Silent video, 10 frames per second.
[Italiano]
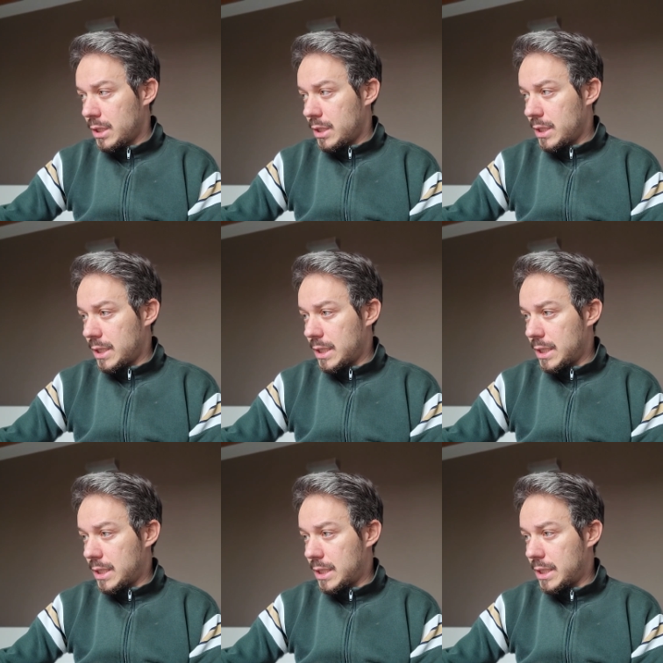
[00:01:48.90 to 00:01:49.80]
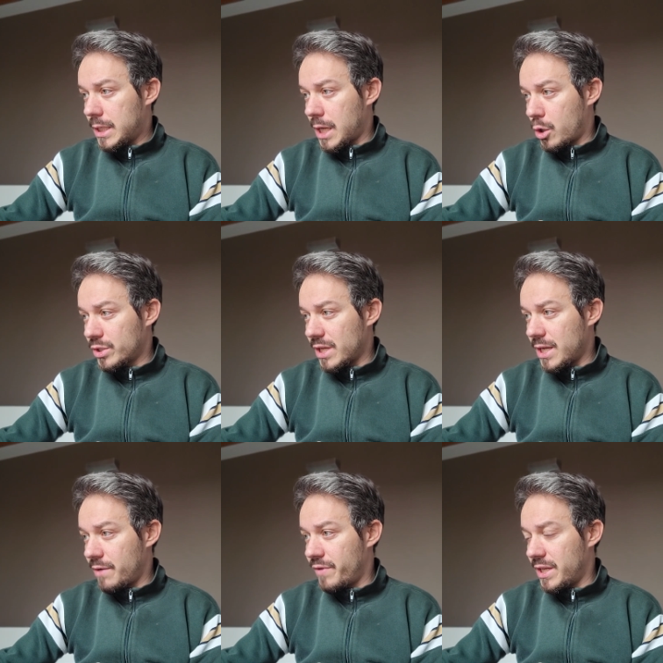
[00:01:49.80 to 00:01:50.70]
Eh, che
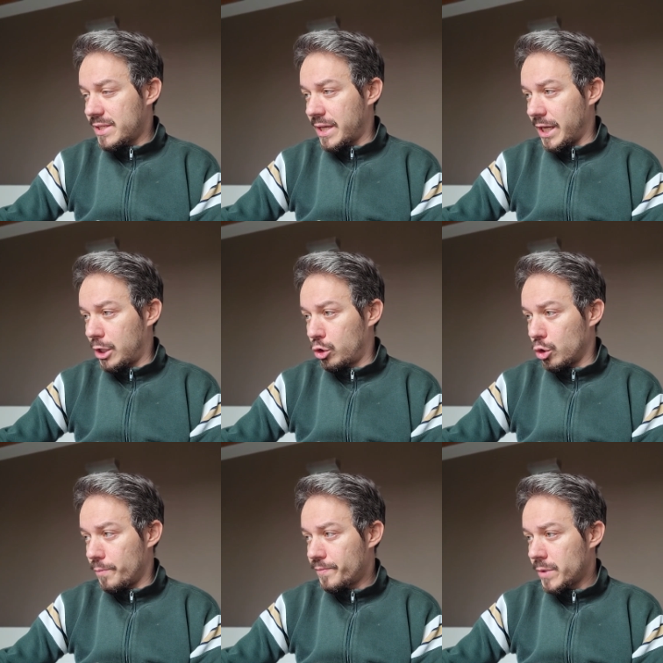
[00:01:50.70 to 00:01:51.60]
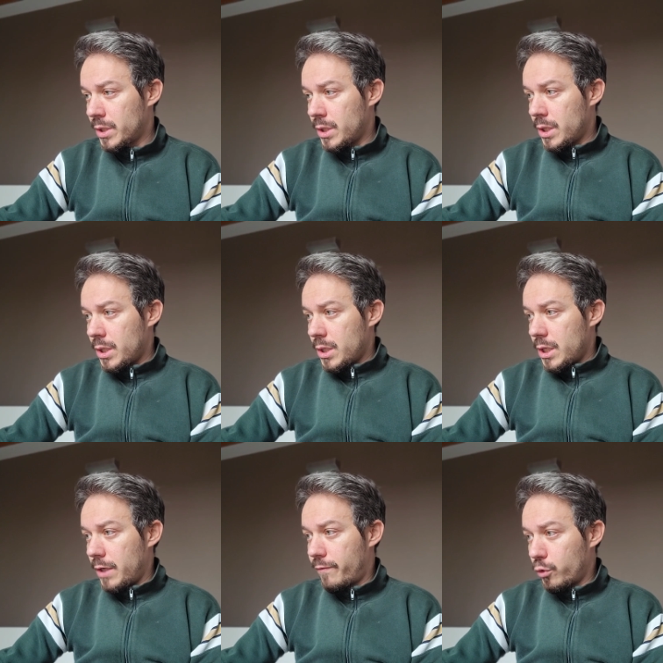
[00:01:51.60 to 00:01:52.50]
cosa viene scritto?
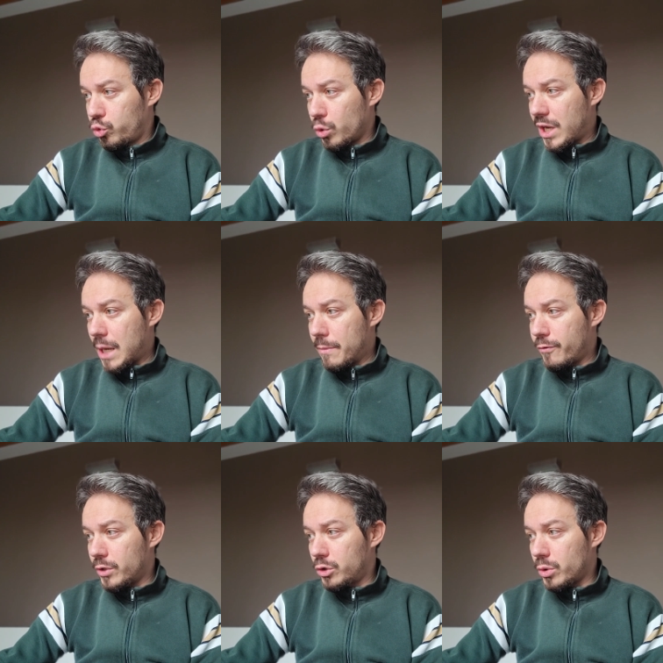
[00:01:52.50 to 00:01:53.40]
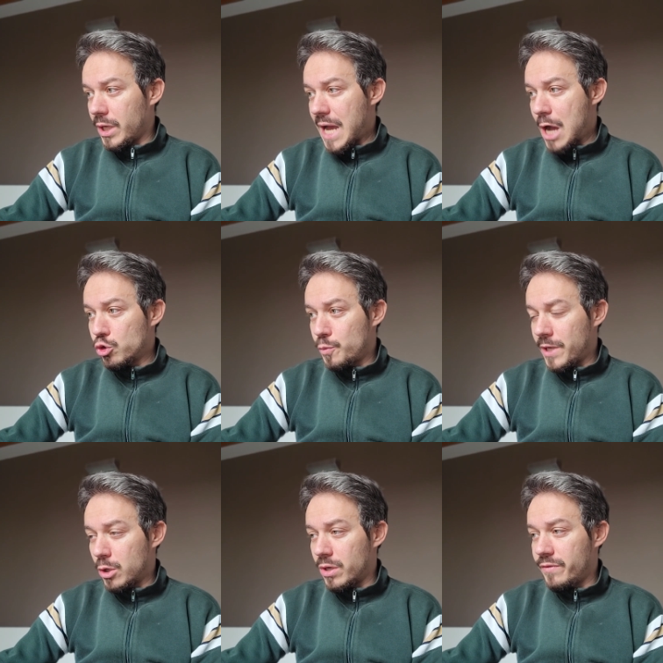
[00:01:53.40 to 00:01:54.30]
In futuro i club fondatori
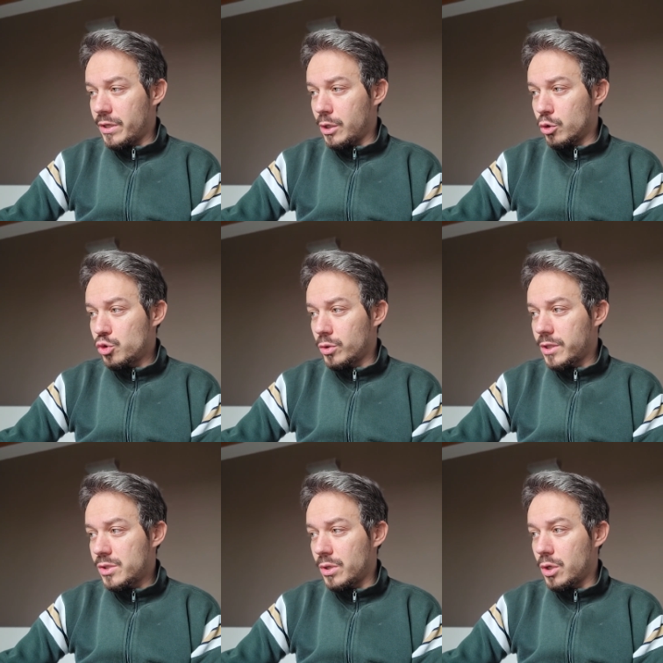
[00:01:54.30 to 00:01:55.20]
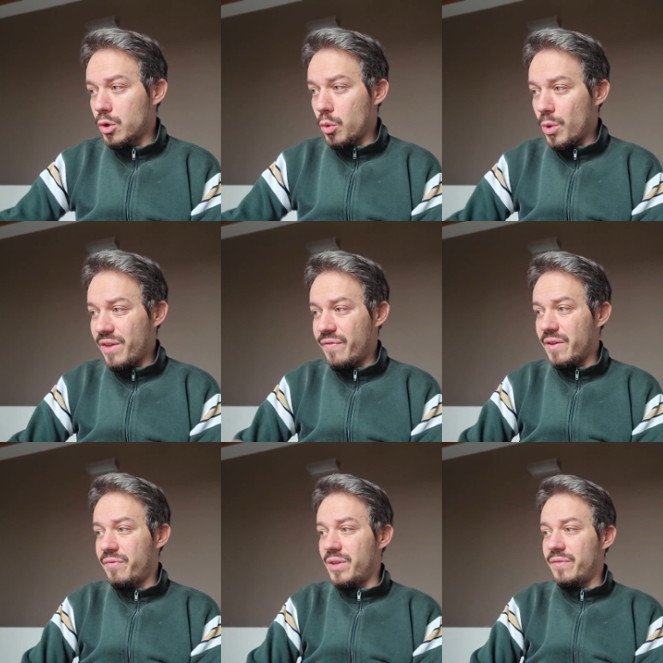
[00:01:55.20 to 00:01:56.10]
auspicano la via di consultazioni con
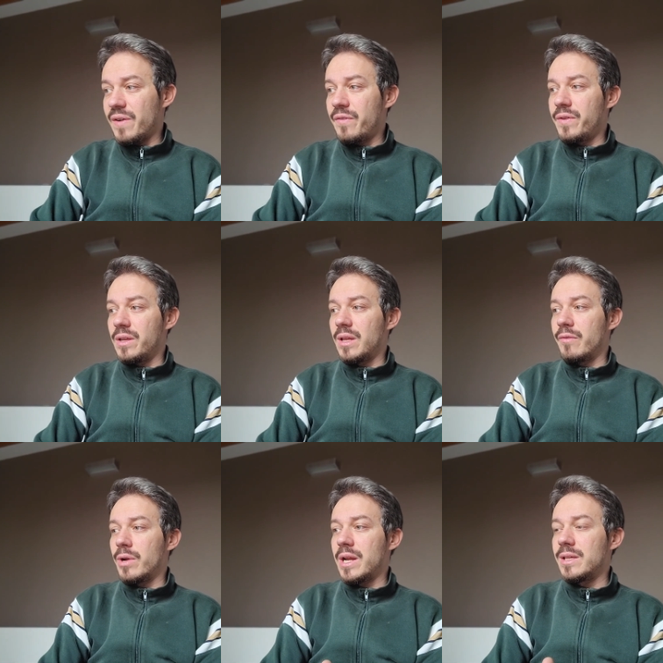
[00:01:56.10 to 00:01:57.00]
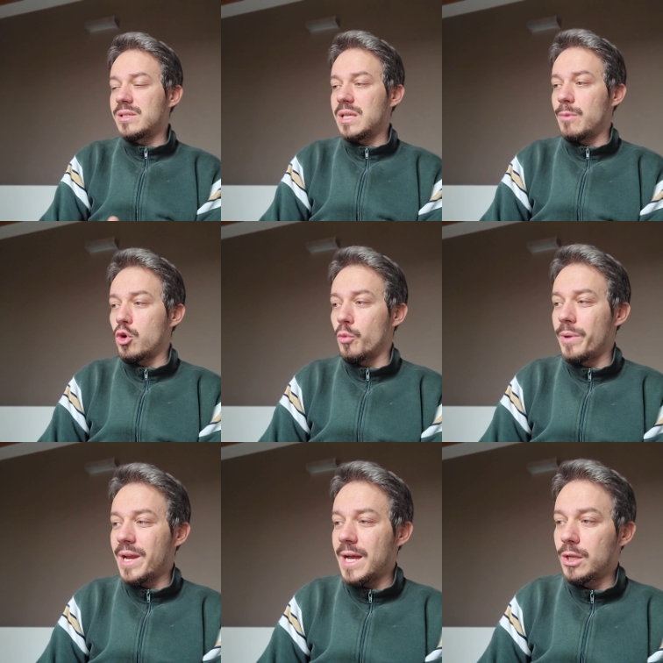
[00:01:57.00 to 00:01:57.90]
UEFA e FIFA al fine di lavorare insieme
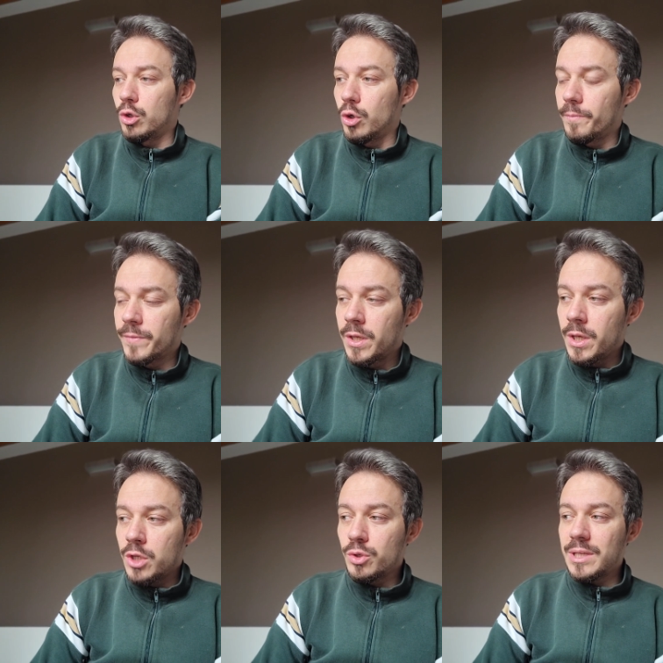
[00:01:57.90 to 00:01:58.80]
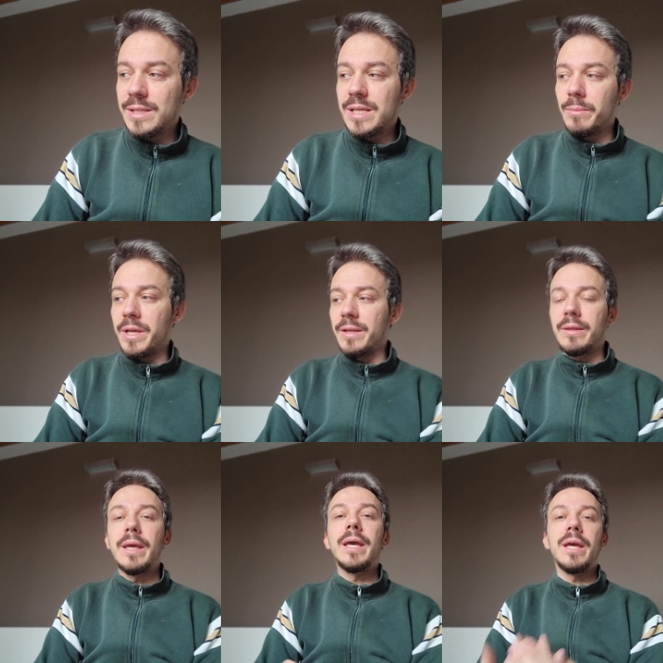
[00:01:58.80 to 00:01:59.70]
cooperando.
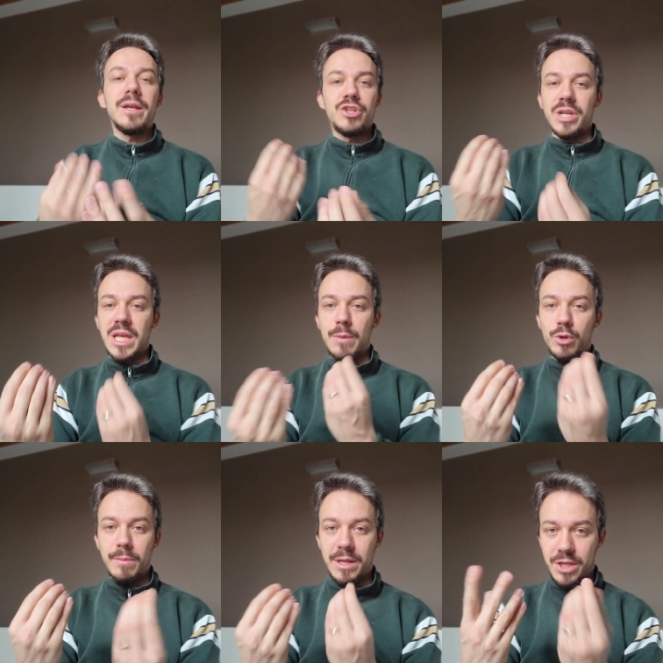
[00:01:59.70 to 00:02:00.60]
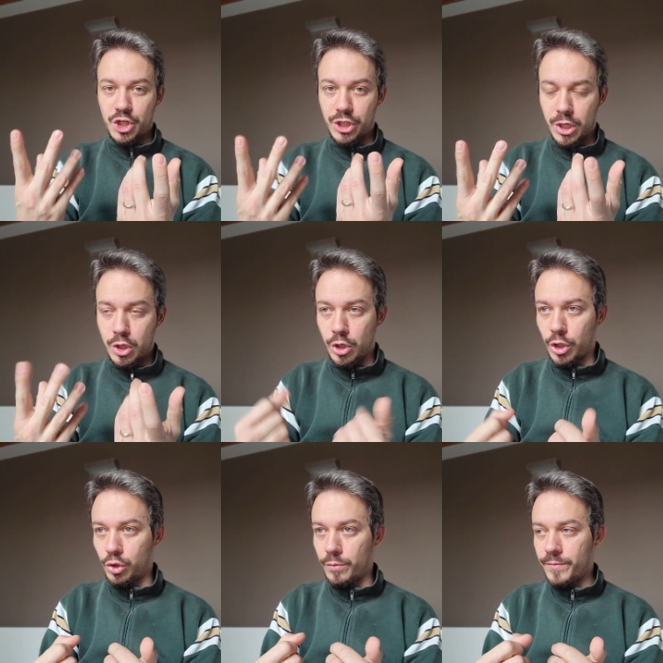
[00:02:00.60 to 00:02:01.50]
Sostanzialmente cerchiamo di metterci
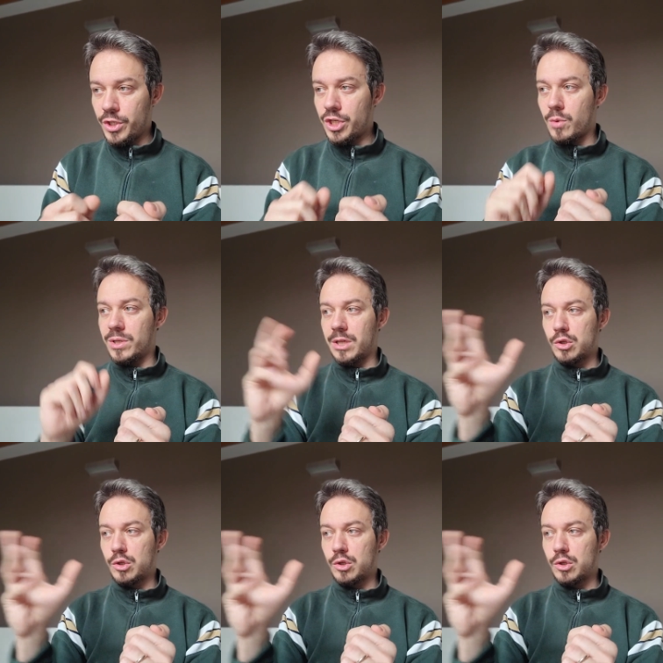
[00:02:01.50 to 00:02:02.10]
d'accordo. C'è questa